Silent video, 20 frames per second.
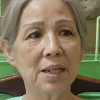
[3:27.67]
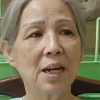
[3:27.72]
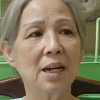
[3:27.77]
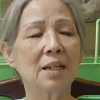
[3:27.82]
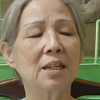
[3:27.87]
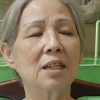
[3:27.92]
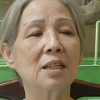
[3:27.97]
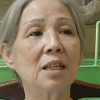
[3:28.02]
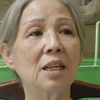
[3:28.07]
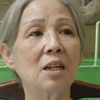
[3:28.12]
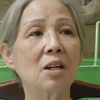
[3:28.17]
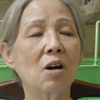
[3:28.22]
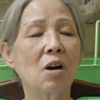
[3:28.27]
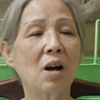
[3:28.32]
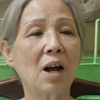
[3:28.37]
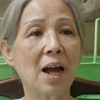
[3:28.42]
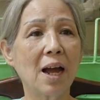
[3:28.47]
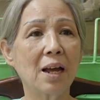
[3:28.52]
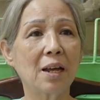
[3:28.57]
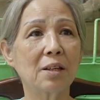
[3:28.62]
giờ nó chỉ
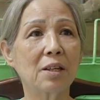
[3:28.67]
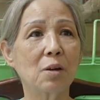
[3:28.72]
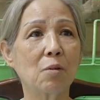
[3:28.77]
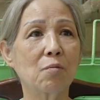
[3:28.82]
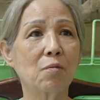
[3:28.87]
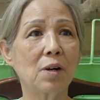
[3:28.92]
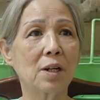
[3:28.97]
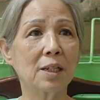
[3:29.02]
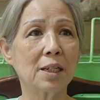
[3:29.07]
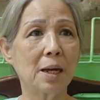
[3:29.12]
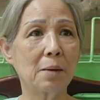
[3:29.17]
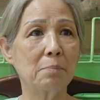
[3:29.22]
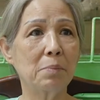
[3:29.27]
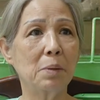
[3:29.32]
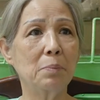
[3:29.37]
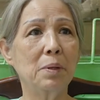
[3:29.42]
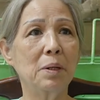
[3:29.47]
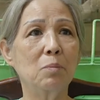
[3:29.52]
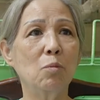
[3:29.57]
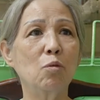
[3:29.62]
còn hai mươi phần trăm
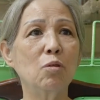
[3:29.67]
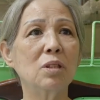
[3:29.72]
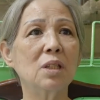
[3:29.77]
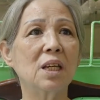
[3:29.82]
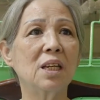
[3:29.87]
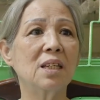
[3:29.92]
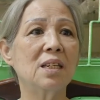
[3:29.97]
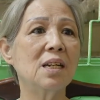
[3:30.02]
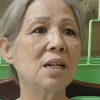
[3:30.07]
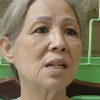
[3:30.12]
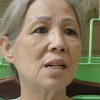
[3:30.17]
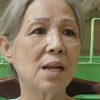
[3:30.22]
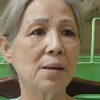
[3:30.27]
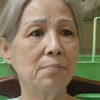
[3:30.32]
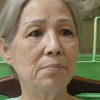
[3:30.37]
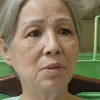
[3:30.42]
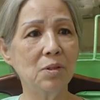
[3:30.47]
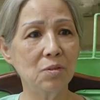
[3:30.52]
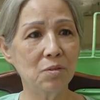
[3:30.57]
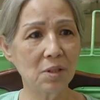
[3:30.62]
là mình muốn trị dứt
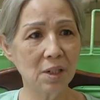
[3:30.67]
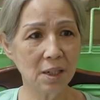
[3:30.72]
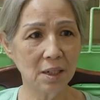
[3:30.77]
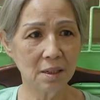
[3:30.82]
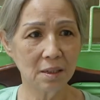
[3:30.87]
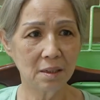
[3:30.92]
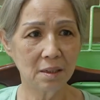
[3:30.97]
điểm luôn á.